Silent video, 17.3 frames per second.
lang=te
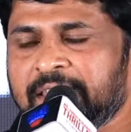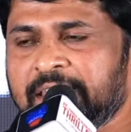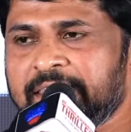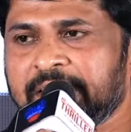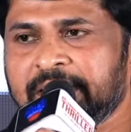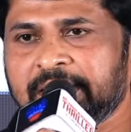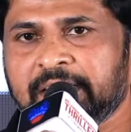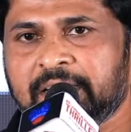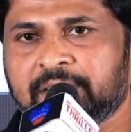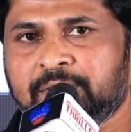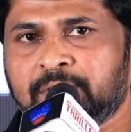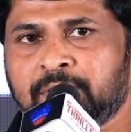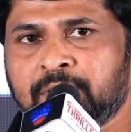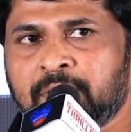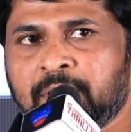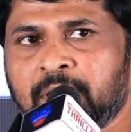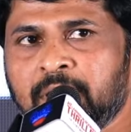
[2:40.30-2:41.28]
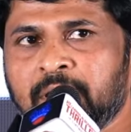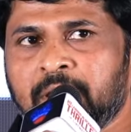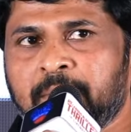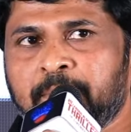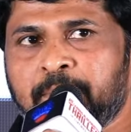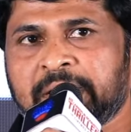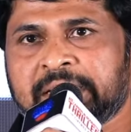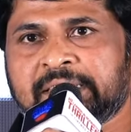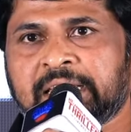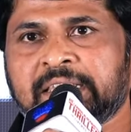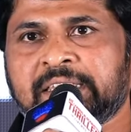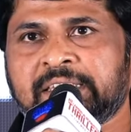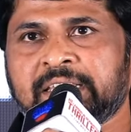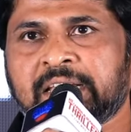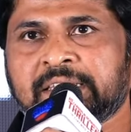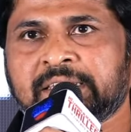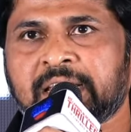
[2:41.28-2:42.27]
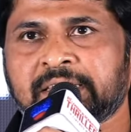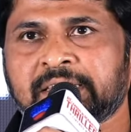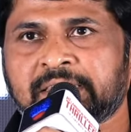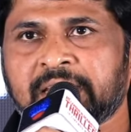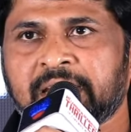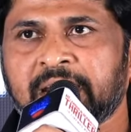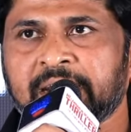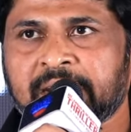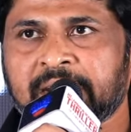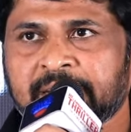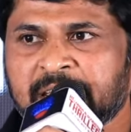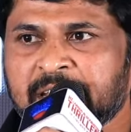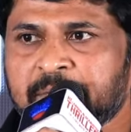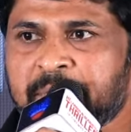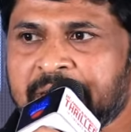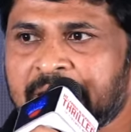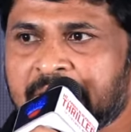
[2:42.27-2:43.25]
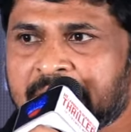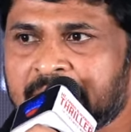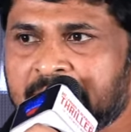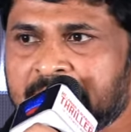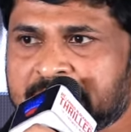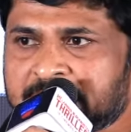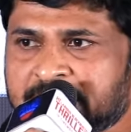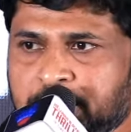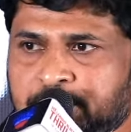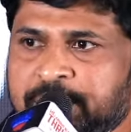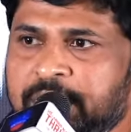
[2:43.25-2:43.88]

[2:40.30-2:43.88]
అది అందరికీ తెలుసు బట్ సత్య చేస్తున్న ఎంటర్టైన్మెంట్ని ఎక్కడా డిస్టర్బ్